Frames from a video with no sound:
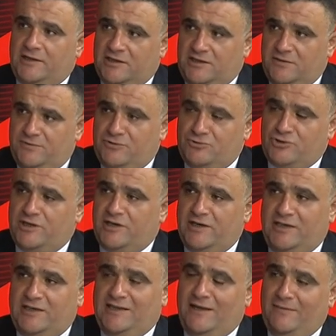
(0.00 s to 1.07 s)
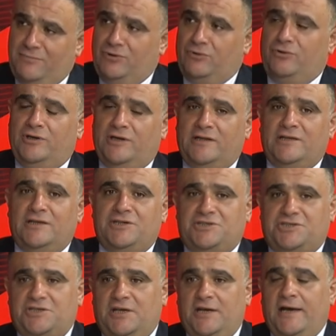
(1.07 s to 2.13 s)
rakibin üzerine giden bir oyun
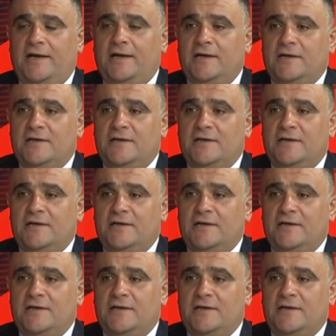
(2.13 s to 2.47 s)
anlayışıyla